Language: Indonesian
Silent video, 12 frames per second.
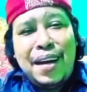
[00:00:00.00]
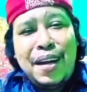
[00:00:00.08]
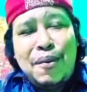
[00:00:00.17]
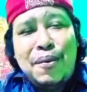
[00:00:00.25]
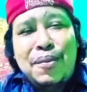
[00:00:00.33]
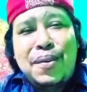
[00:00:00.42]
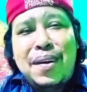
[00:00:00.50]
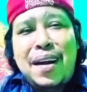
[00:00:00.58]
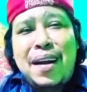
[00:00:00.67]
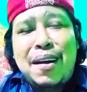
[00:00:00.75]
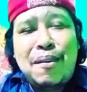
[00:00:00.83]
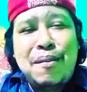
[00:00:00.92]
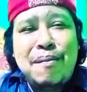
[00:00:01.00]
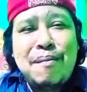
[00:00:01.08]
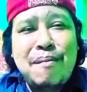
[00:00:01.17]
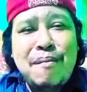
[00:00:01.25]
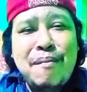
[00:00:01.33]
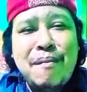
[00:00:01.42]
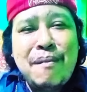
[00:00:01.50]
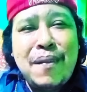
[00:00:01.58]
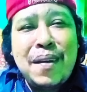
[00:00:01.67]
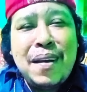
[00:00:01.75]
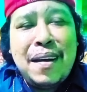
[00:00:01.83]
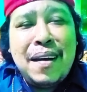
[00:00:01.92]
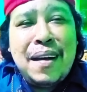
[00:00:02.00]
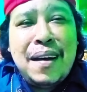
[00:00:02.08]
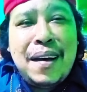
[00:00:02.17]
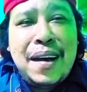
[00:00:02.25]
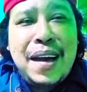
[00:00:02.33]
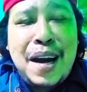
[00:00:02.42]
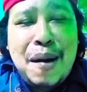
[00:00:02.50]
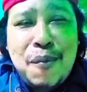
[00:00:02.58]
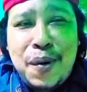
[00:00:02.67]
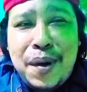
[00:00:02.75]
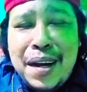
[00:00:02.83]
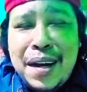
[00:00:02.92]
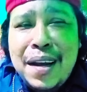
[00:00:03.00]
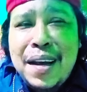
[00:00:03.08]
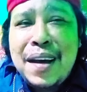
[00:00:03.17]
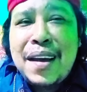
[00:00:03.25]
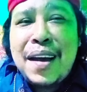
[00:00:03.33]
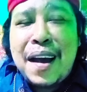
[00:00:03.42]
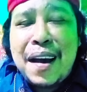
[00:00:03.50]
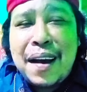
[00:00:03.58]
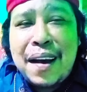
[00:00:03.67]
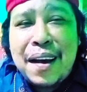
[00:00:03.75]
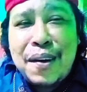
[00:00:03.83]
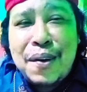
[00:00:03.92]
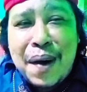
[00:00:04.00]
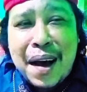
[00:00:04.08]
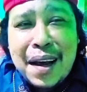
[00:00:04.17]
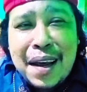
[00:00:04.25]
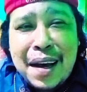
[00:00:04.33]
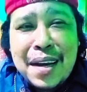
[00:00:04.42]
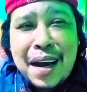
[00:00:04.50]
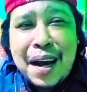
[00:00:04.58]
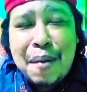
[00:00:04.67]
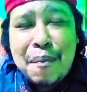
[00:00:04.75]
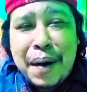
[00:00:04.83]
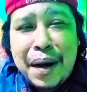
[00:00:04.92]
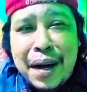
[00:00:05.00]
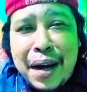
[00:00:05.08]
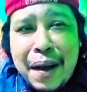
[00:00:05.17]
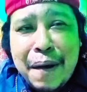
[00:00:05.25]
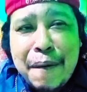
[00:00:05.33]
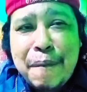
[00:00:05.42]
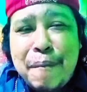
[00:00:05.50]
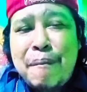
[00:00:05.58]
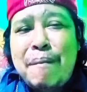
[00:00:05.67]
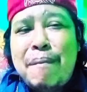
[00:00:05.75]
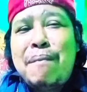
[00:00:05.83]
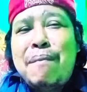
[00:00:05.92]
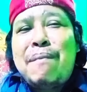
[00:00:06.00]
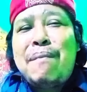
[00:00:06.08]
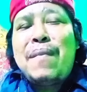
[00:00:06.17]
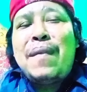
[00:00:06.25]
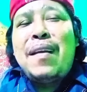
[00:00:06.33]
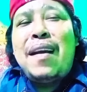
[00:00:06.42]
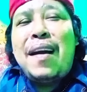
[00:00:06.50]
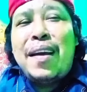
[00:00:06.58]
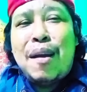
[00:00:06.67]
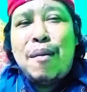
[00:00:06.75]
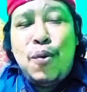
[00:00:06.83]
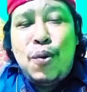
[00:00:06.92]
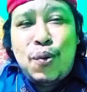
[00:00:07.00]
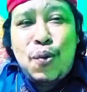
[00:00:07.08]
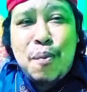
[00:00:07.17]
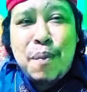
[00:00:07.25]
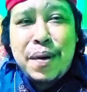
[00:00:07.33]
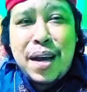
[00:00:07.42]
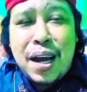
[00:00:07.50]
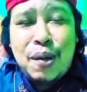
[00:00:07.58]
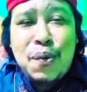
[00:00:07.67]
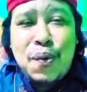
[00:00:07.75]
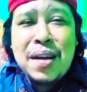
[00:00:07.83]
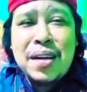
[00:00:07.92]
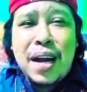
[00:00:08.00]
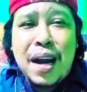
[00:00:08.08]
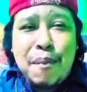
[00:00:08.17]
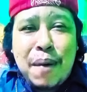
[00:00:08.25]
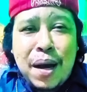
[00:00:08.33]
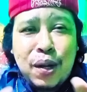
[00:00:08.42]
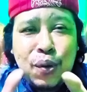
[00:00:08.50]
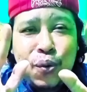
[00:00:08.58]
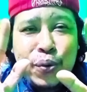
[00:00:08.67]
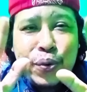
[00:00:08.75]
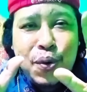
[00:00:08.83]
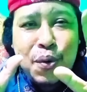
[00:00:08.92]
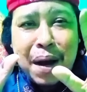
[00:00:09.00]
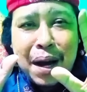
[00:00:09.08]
itu saudaraku ilmu ini doanya sangat pendek hanya butuh penyatuan selama tujuh